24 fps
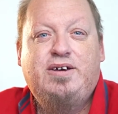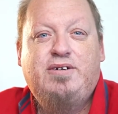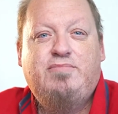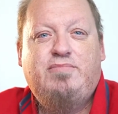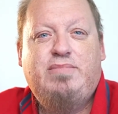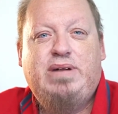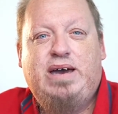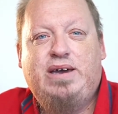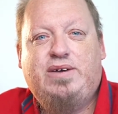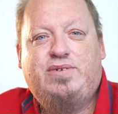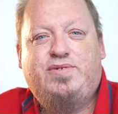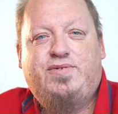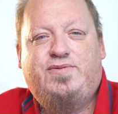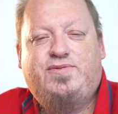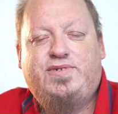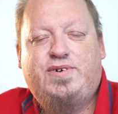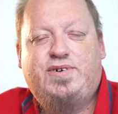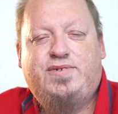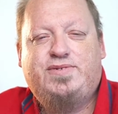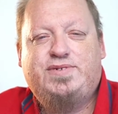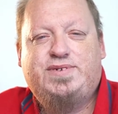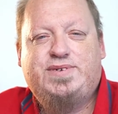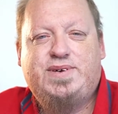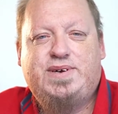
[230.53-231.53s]
Micro
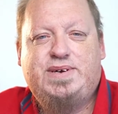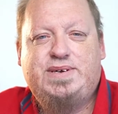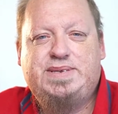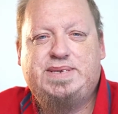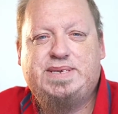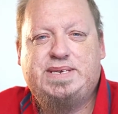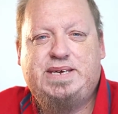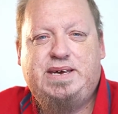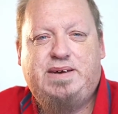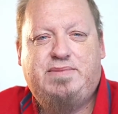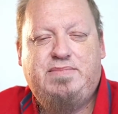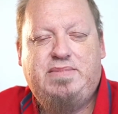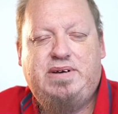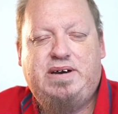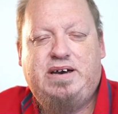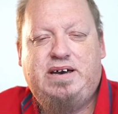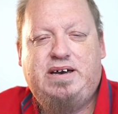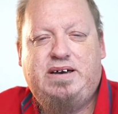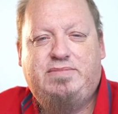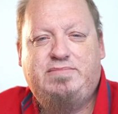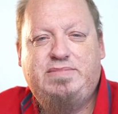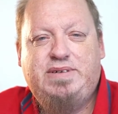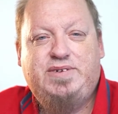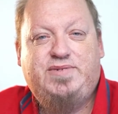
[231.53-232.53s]
Four Thirds
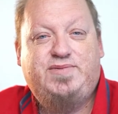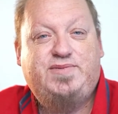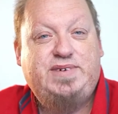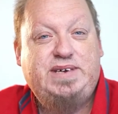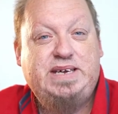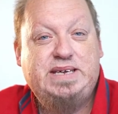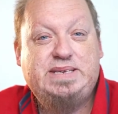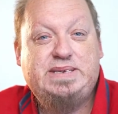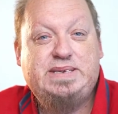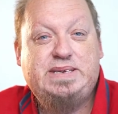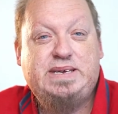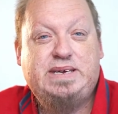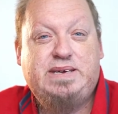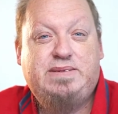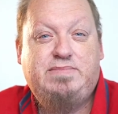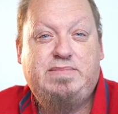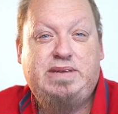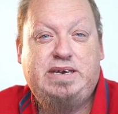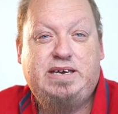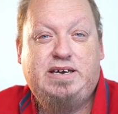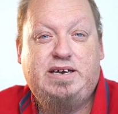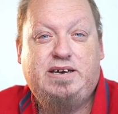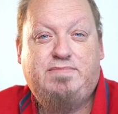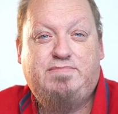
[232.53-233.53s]
Kamera mit 40
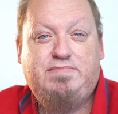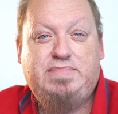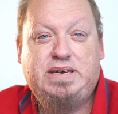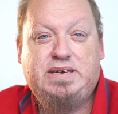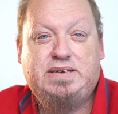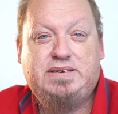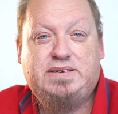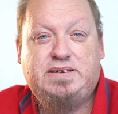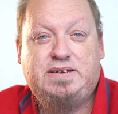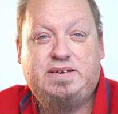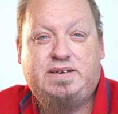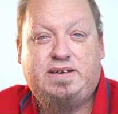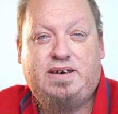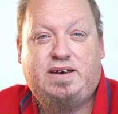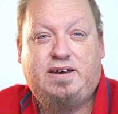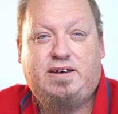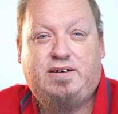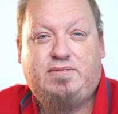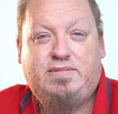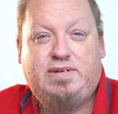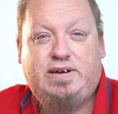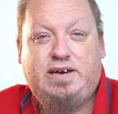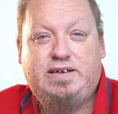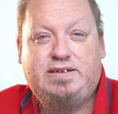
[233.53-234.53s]
Megapixeln
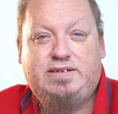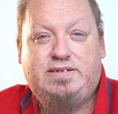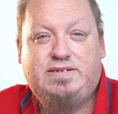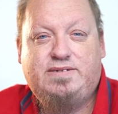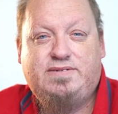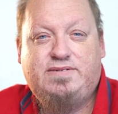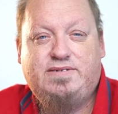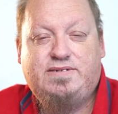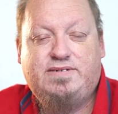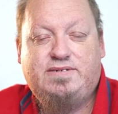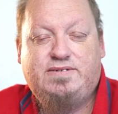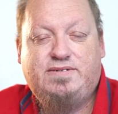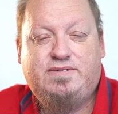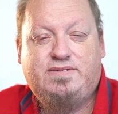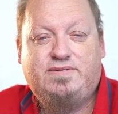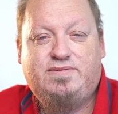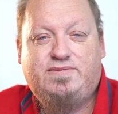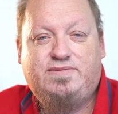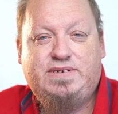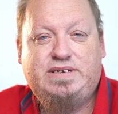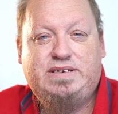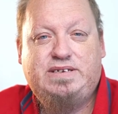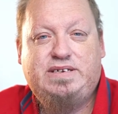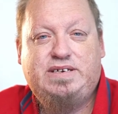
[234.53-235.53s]
arbeitet, äh,
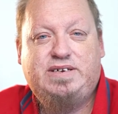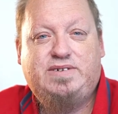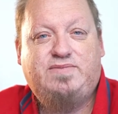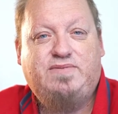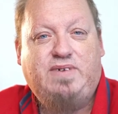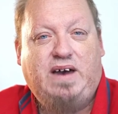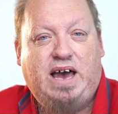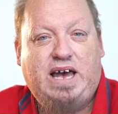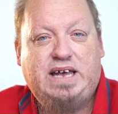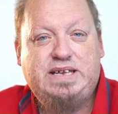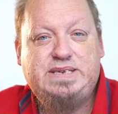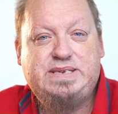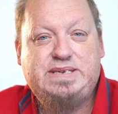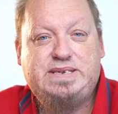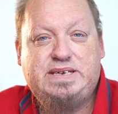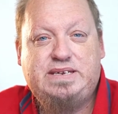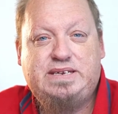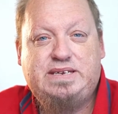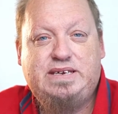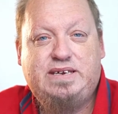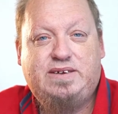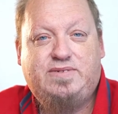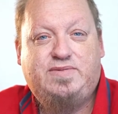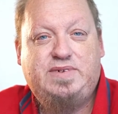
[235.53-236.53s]
finde ich
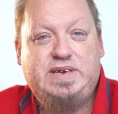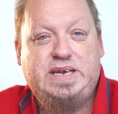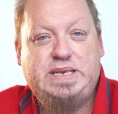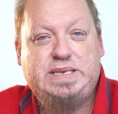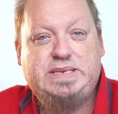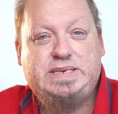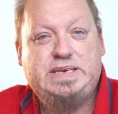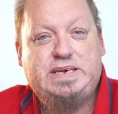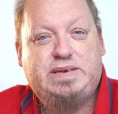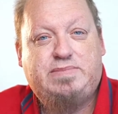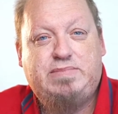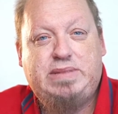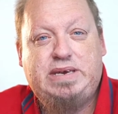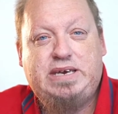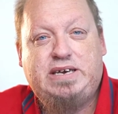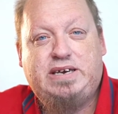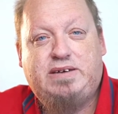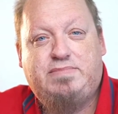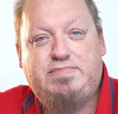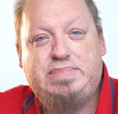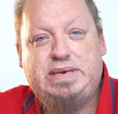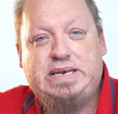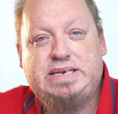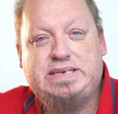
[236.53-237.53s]
wahnsinnig. 40
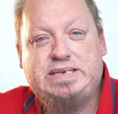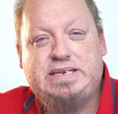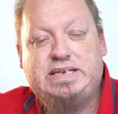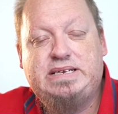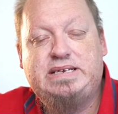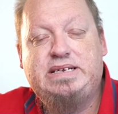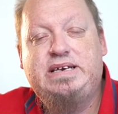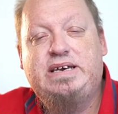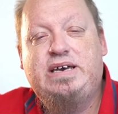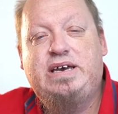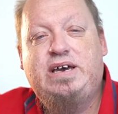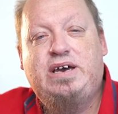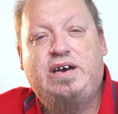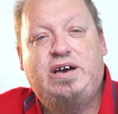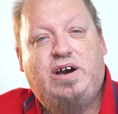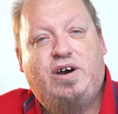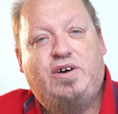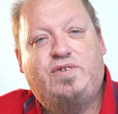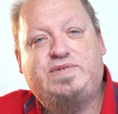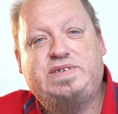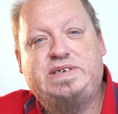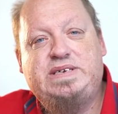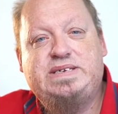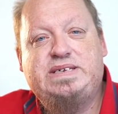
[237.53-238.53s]
Megapixel
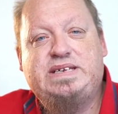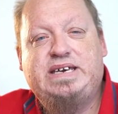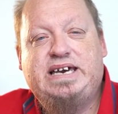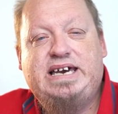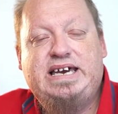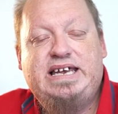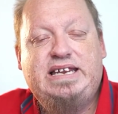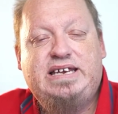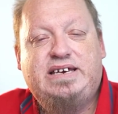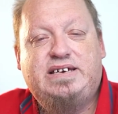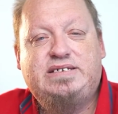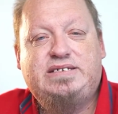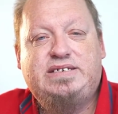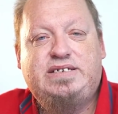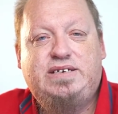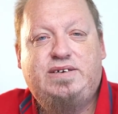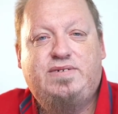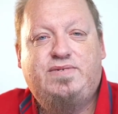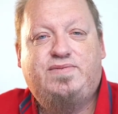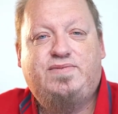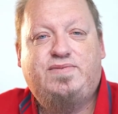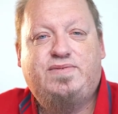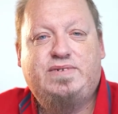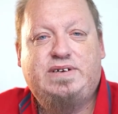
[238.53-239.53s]
auf diesen
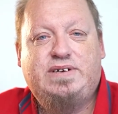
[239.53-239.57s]
relativ